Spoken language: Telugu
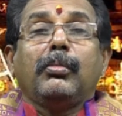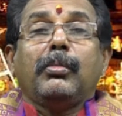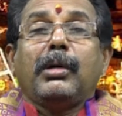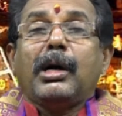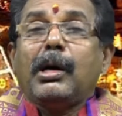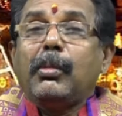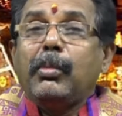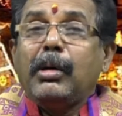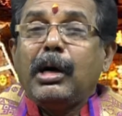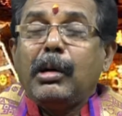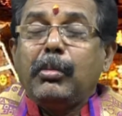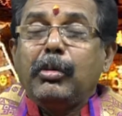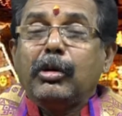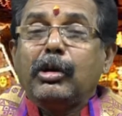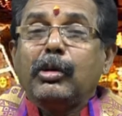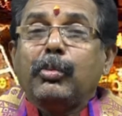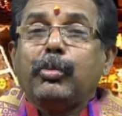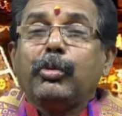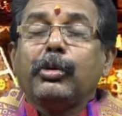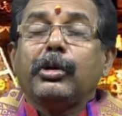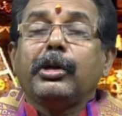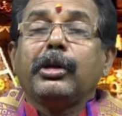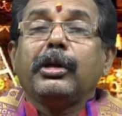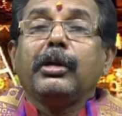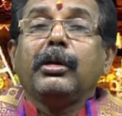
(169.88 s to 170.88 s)
మా బాబుకి
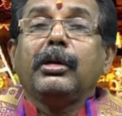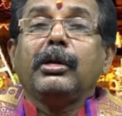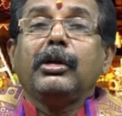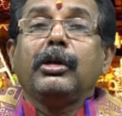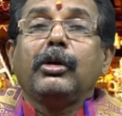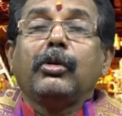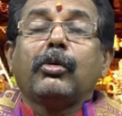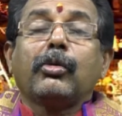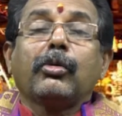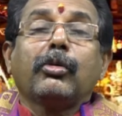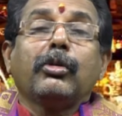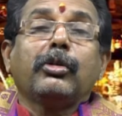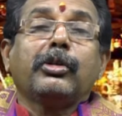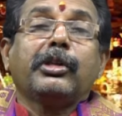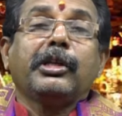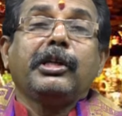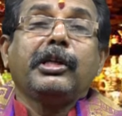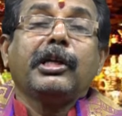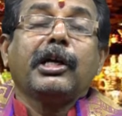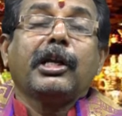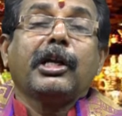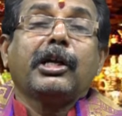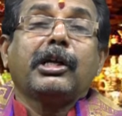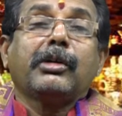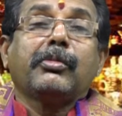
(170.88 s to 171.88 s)
పుట్టి ఎంట్రుకులు
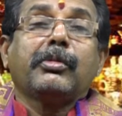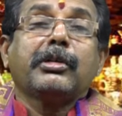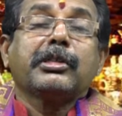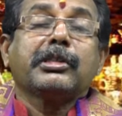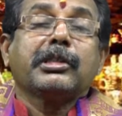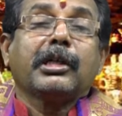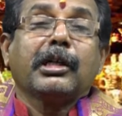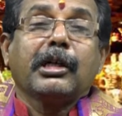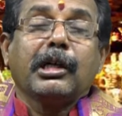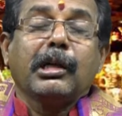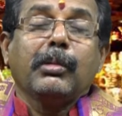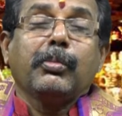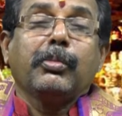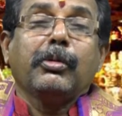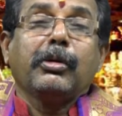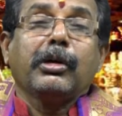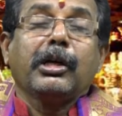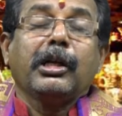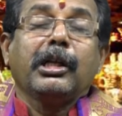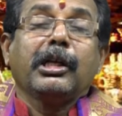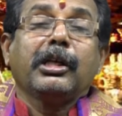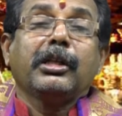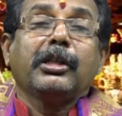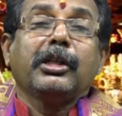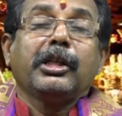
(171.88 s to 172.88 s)
తీయాలనేటువంటి సంకల్పం
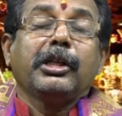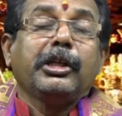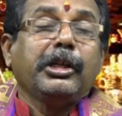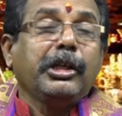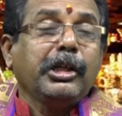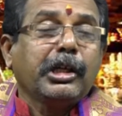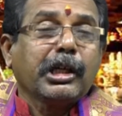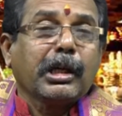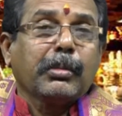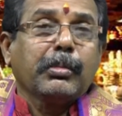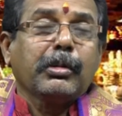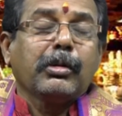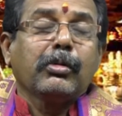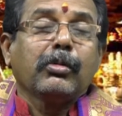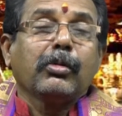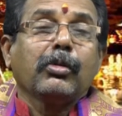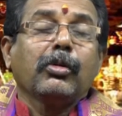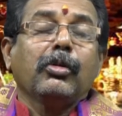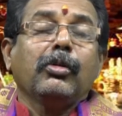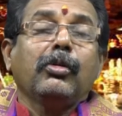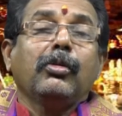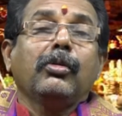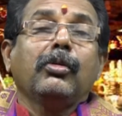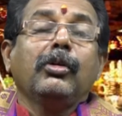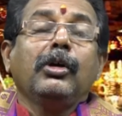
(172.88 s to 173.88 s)
కలిగింది ఈ
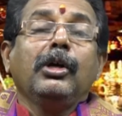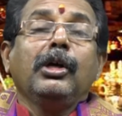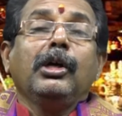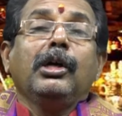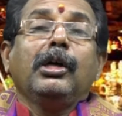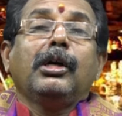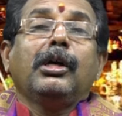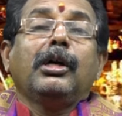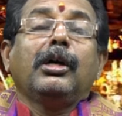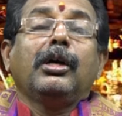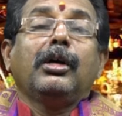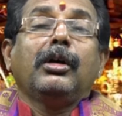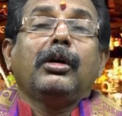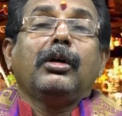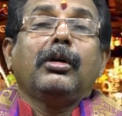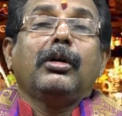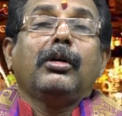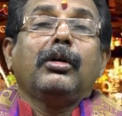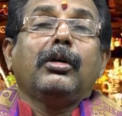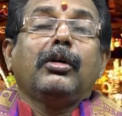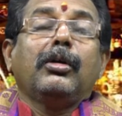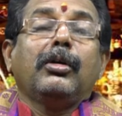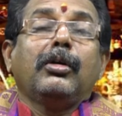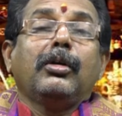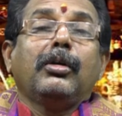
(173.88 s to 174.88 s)
క్రమంలో
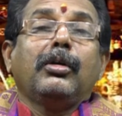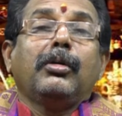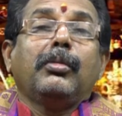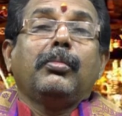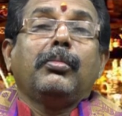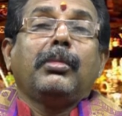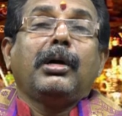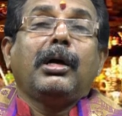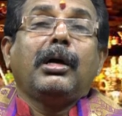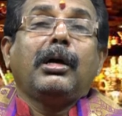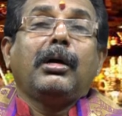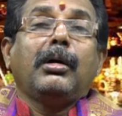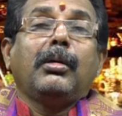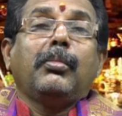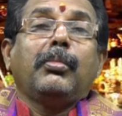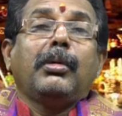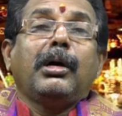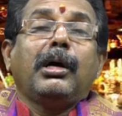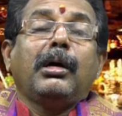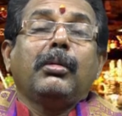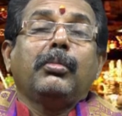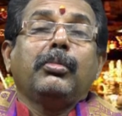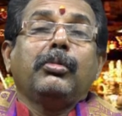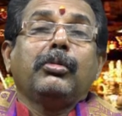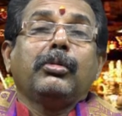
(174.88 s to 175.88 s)
మా
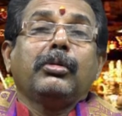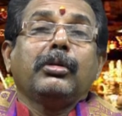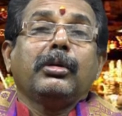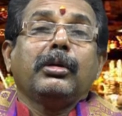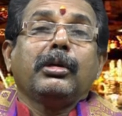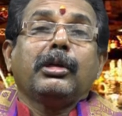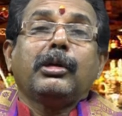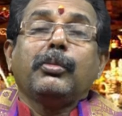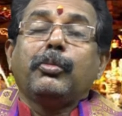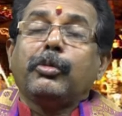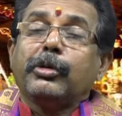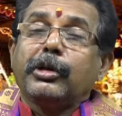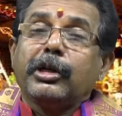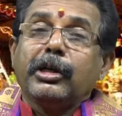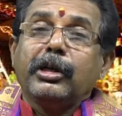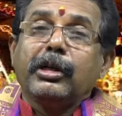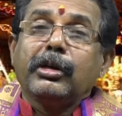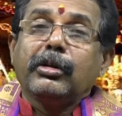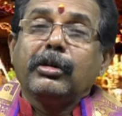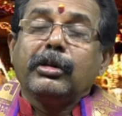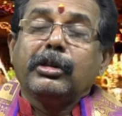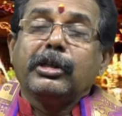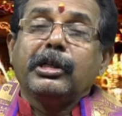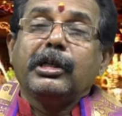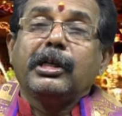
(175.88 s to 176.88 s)
బాబుకి
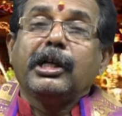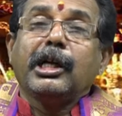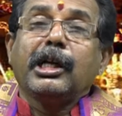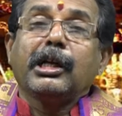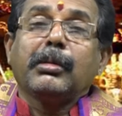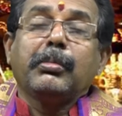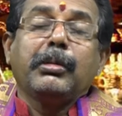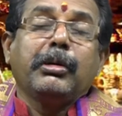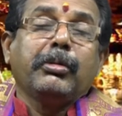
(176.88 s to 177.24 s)
పుట్టింటికలు తీయడానికి